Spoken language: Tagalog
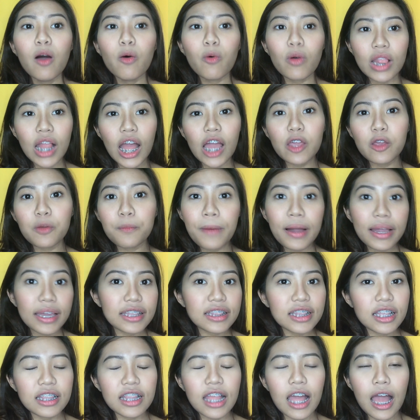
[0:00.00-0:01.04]
wala kayong
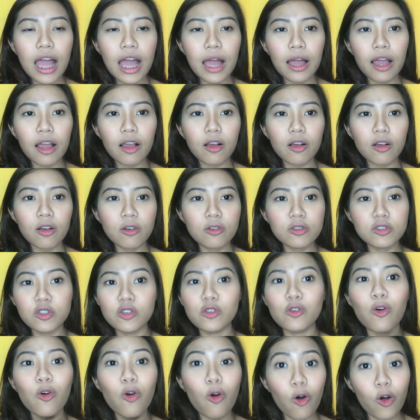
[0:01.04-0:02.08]
makita na
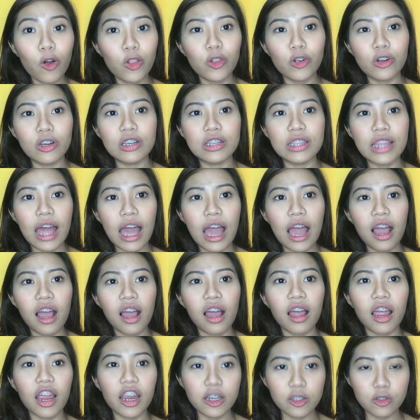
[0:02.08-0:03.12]
gusto nyong color
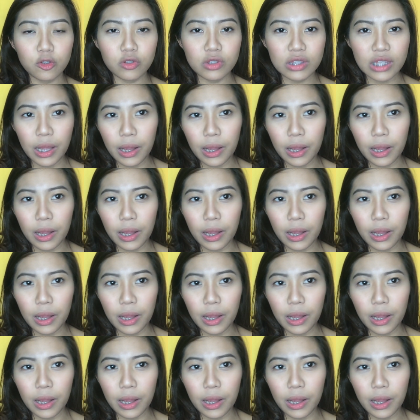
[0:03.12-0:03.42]
ng cart